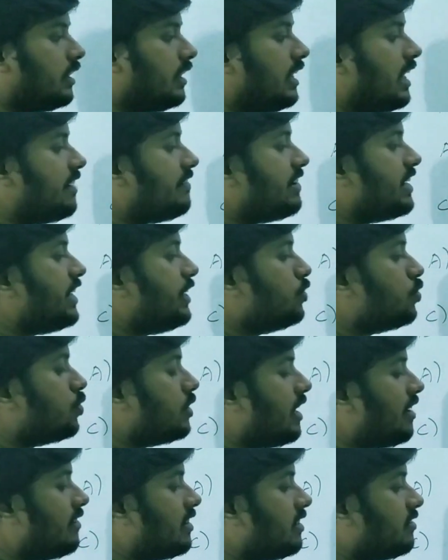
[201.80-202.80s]
லெவன் இன்ட்டு
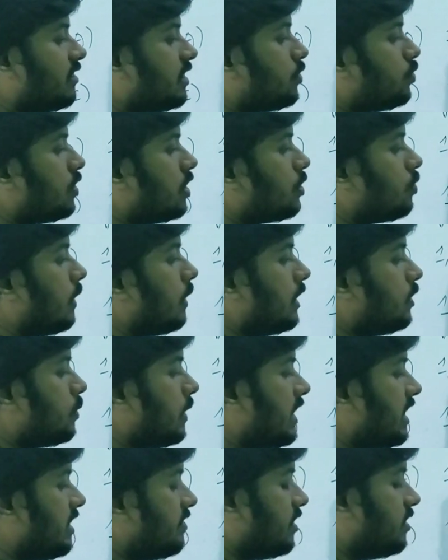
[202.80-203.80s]
லெவன் வந்து உங்களுக்கு ஒன்
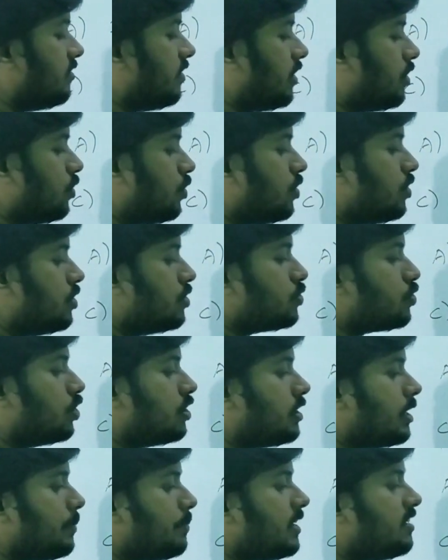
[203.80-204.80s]
டுவெண்ட்டி ஒன் வரும் ஸோ
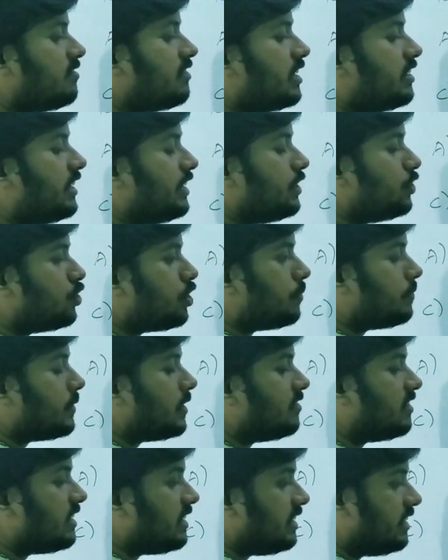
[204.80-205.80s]
ட்ரிபிள் ஒன் இன்டூ
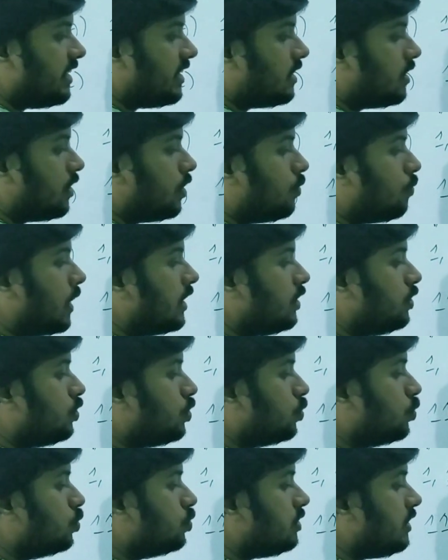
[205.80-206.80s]
ட்ரிபிள் ஒன் இதே தான் ஒன்
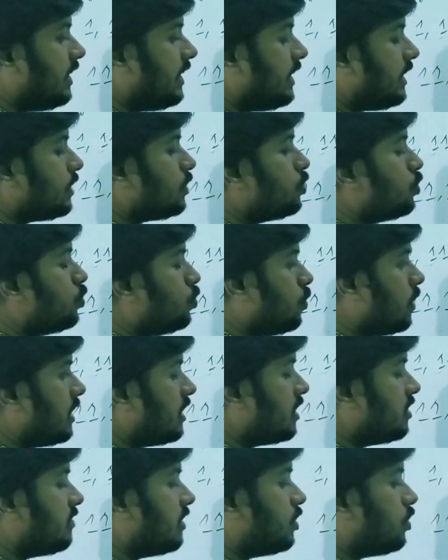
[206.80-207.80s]
டூ த்ரீ டூ
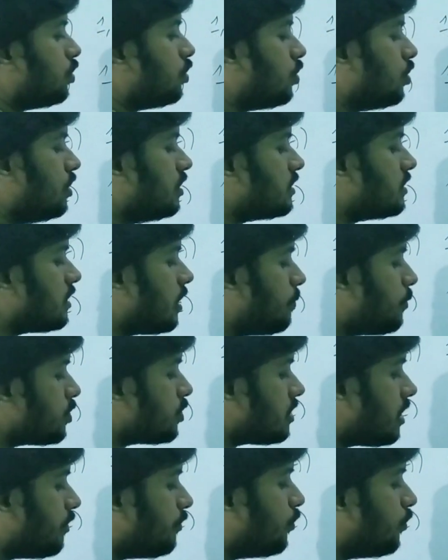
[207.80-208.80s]
ஒன்னு வந்துடும்
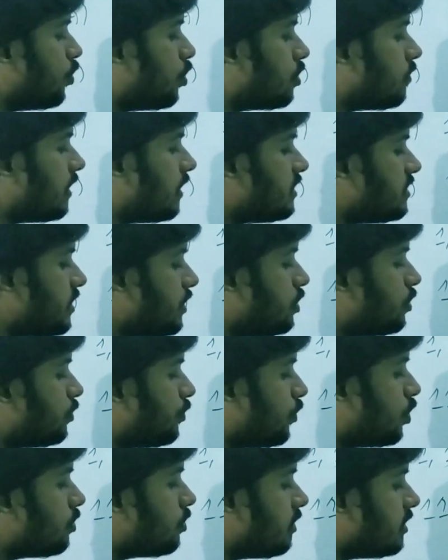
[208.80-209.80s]
சப்போஸ் நான் ஃபோர் ஒன்ஸ் இன்டூ
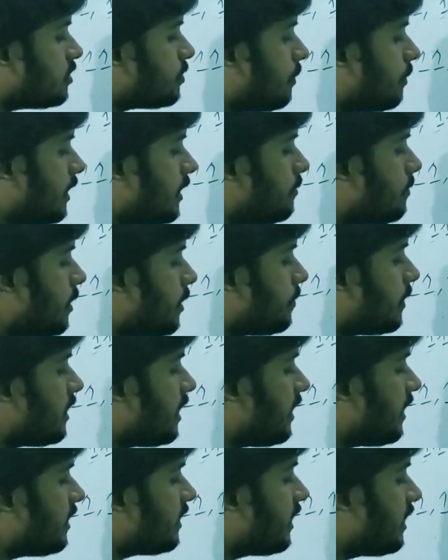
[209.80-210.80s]
ஃபோர் ஒன்ஸ் மல்டிப்ளை
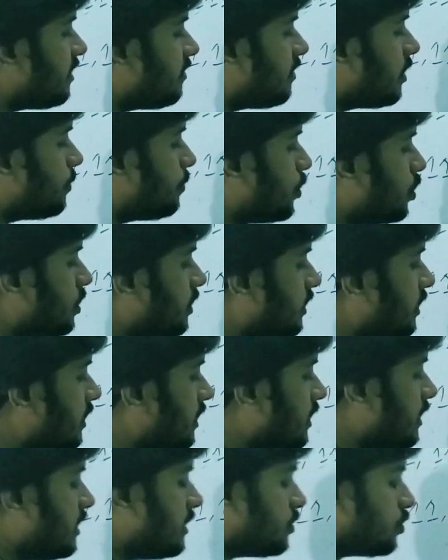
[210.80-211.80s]
பண்ணால் எனக்கு என்ன வரப்போகுது
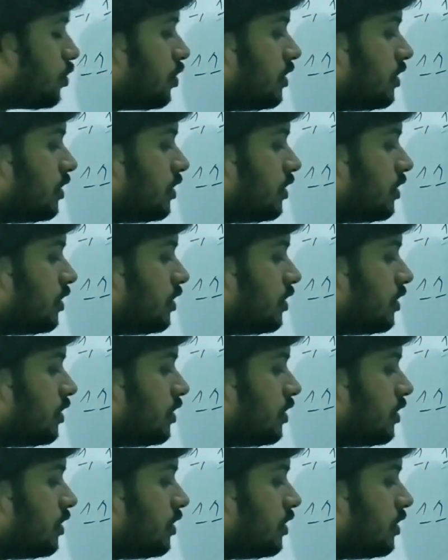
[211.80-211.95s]
ஸோ